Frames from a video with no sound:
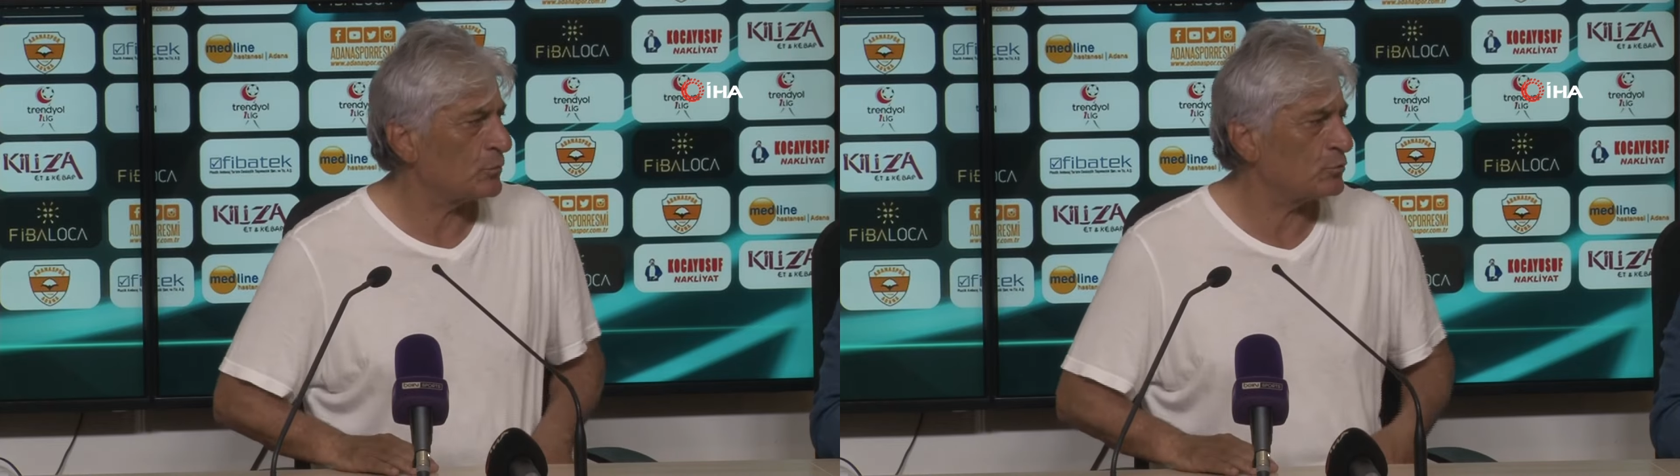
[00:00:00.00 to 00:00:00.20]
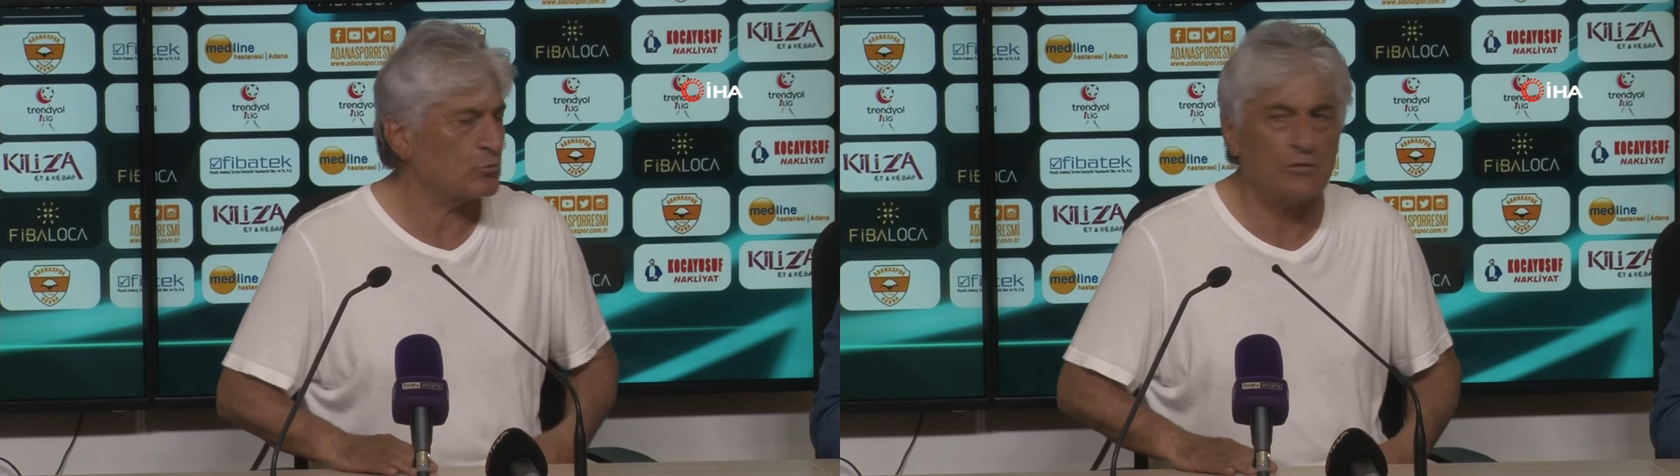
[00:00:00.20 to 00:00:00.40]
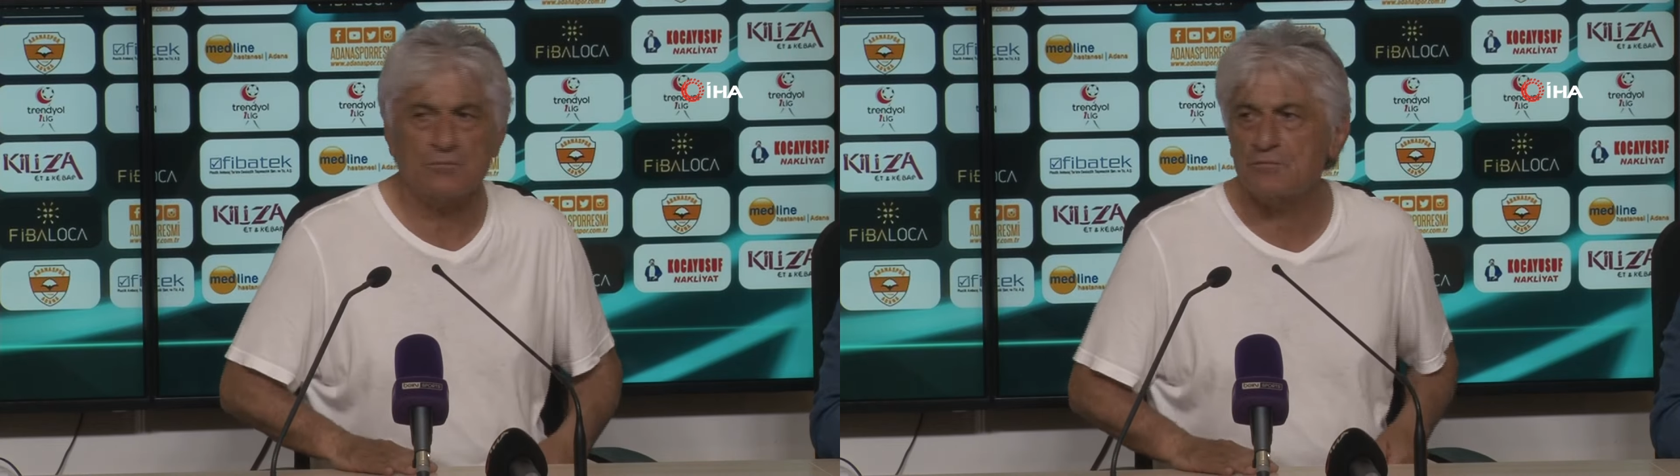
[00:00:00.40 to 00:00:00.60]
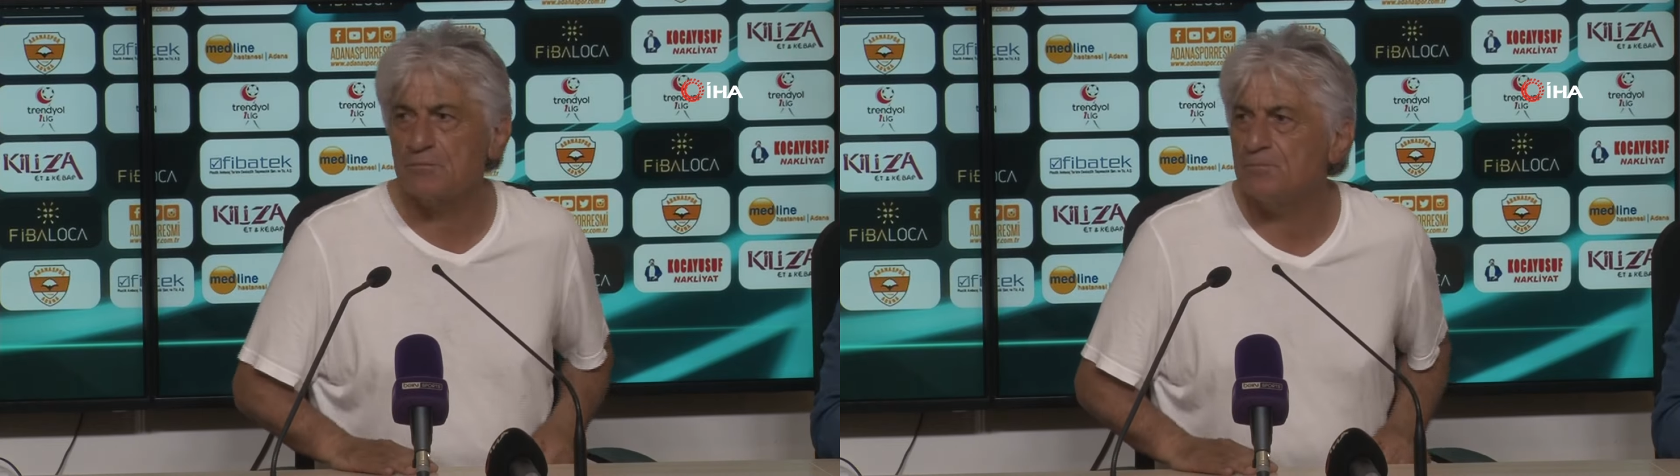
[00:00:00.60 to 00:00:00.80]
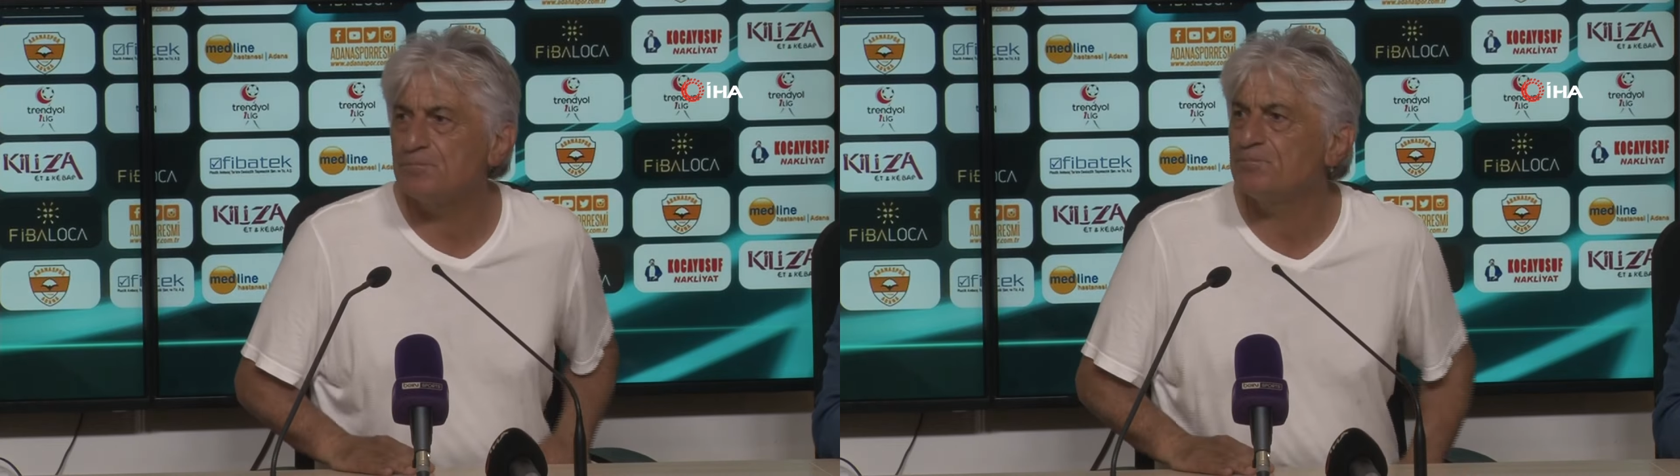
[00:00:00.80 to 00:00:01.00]
oyuncuları.
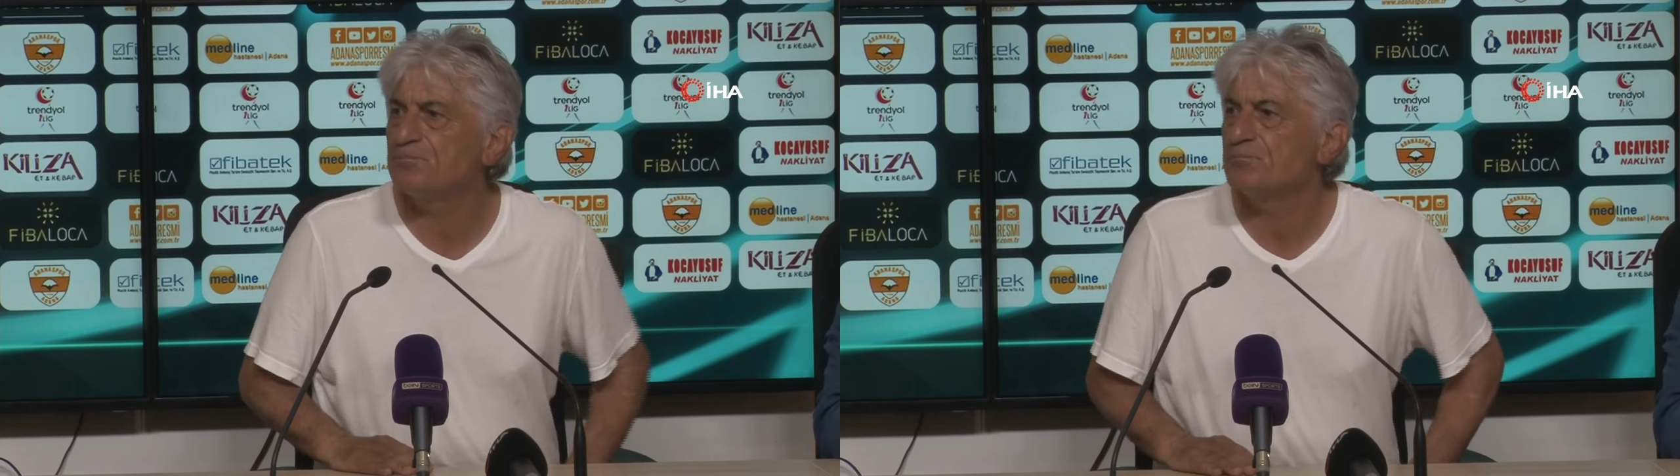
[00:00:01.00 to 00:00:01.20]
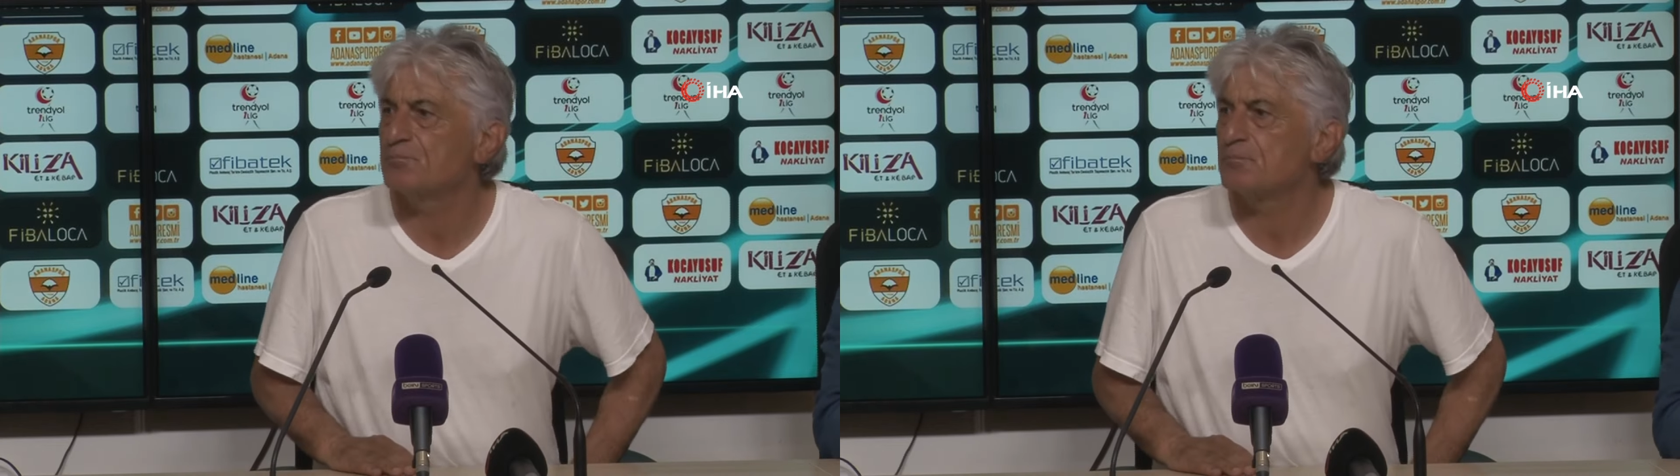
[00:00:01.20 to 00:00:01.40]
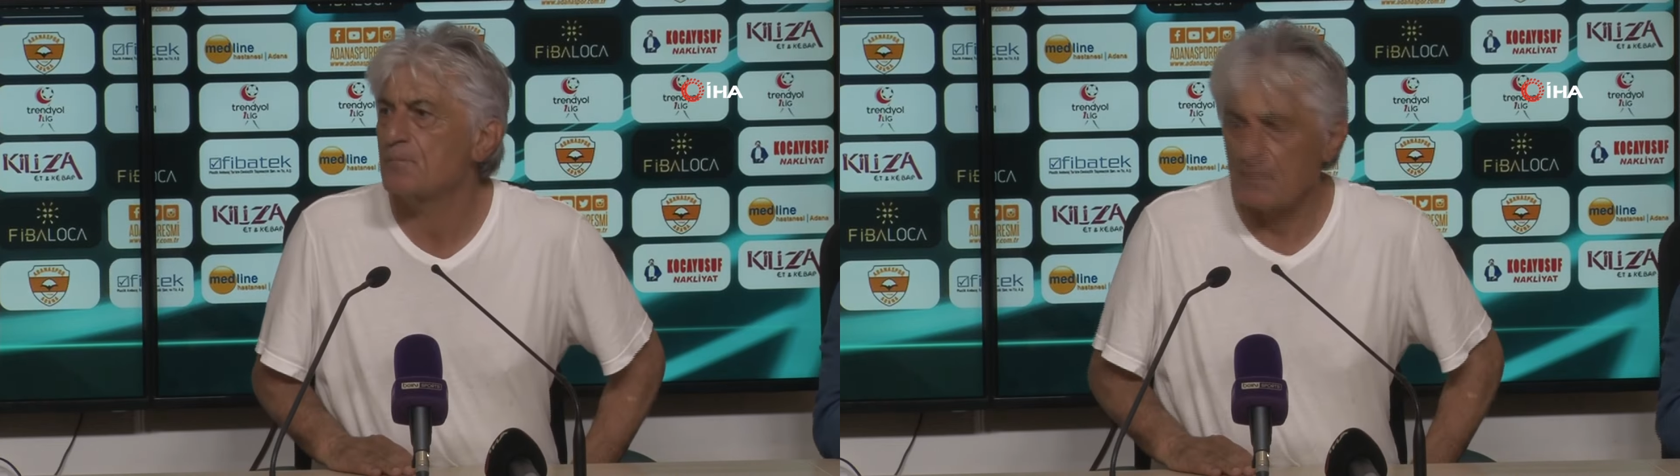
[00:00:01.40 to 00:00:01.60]
Sağ olun,